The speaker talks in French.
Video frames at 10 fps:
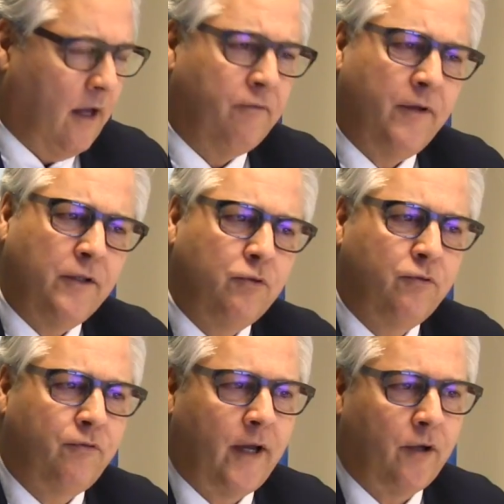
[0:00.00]
afin de nous
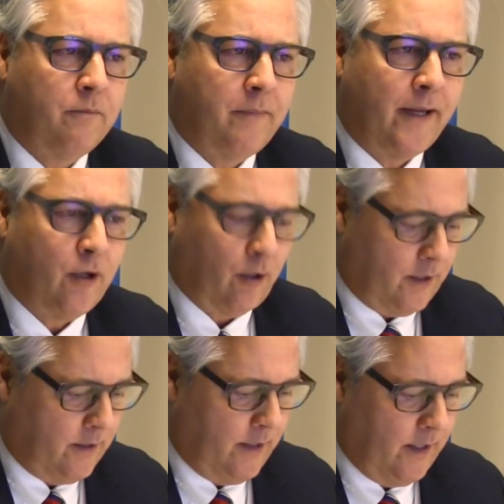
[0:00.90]
faire une meilleure
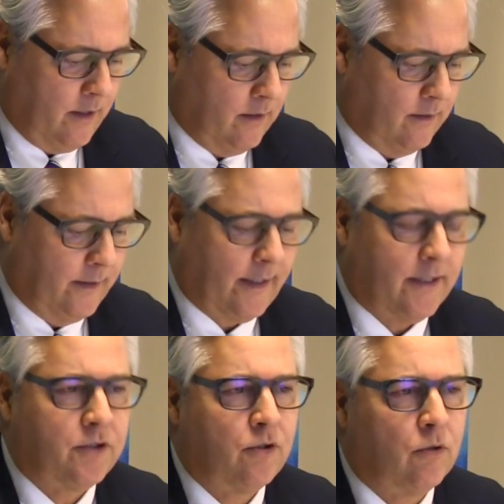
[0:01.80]
idée des
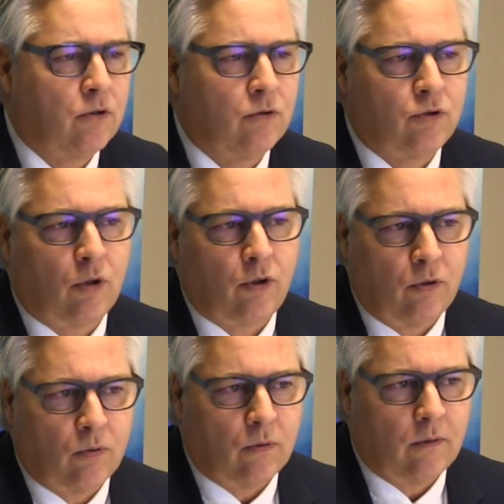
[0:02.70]
questions que nous
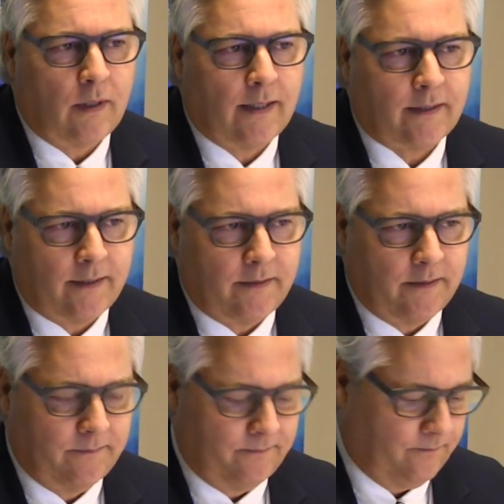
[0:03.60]
aurions à traiter.
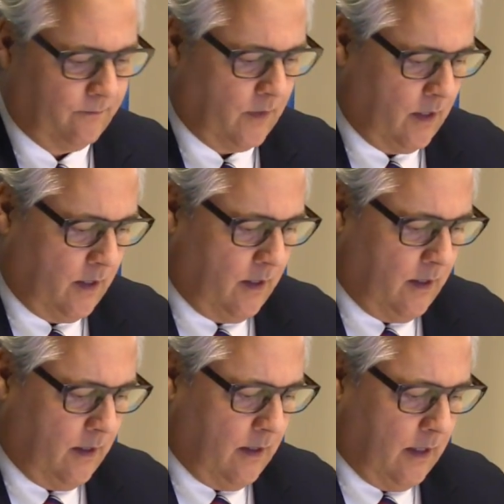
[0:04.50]

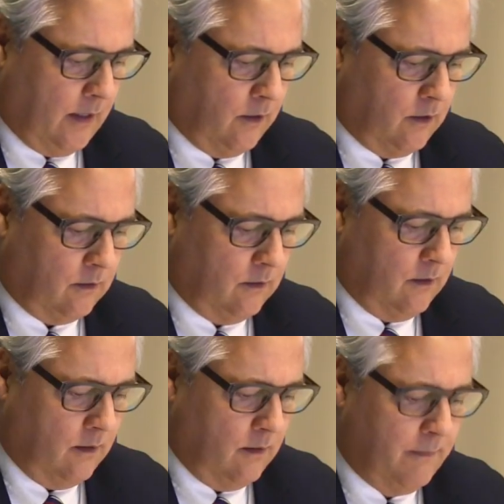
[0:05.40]
Alors,
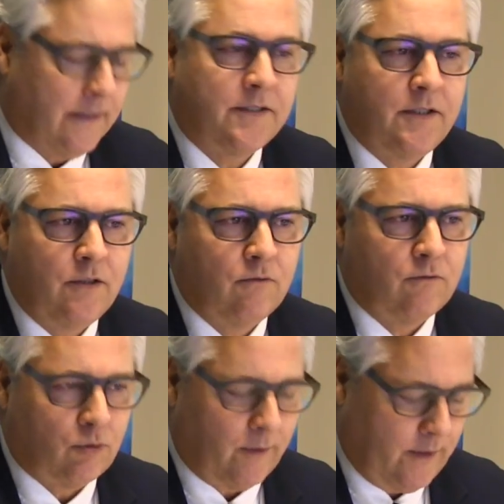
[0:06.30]
merci de
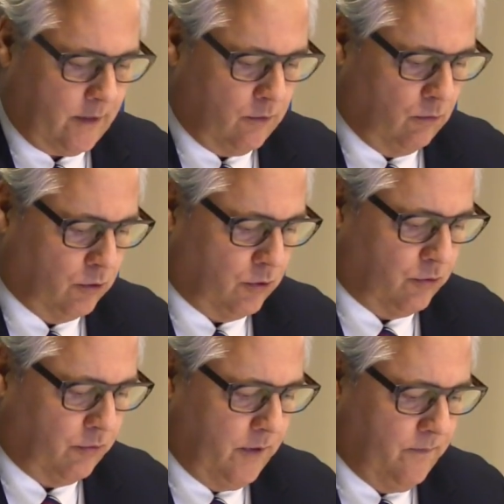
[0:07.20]
vous joindre à nous
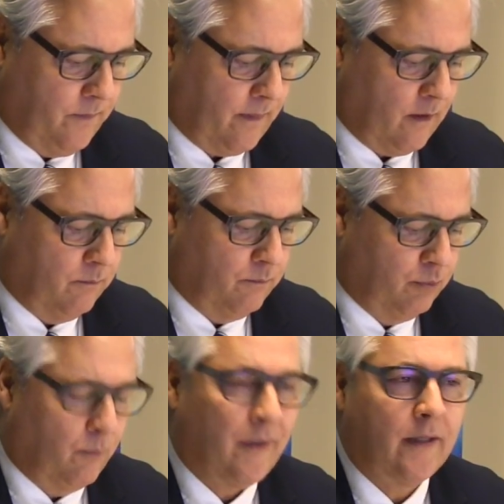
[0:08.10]
aujourd'hui
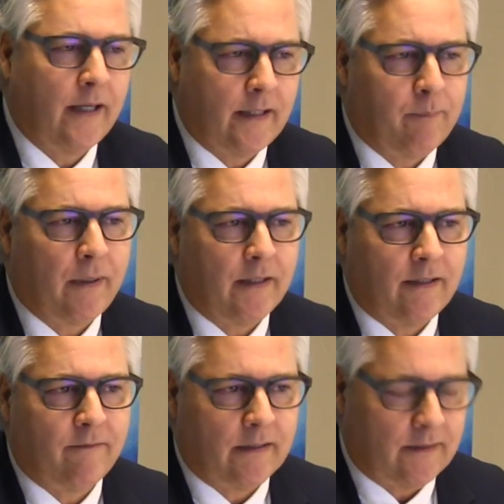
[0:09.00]
pour en apprendre
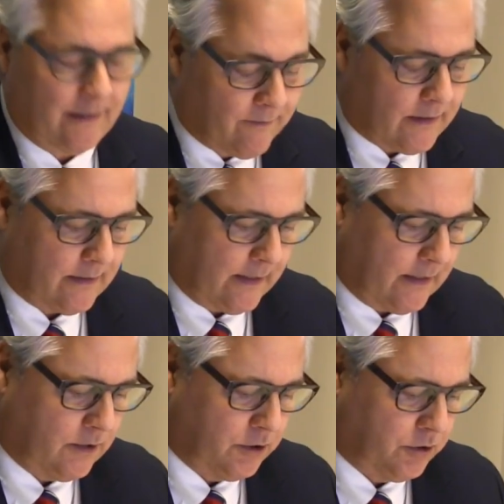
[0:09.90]

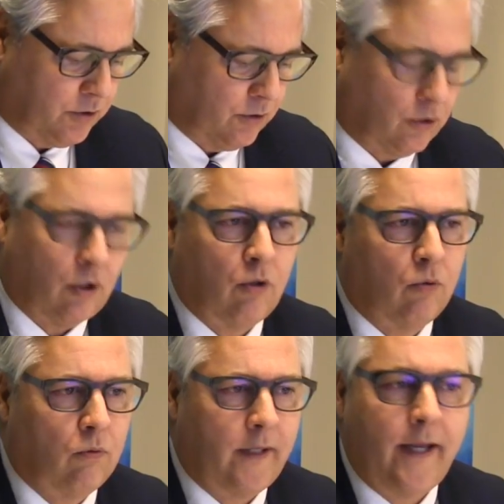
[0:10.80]
davantage sur notre
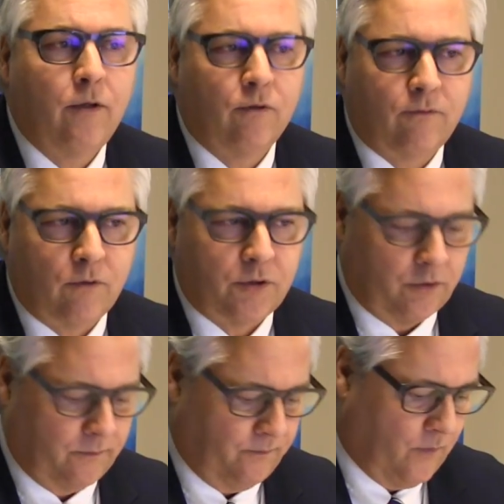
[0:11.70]
rôle et nos fonctions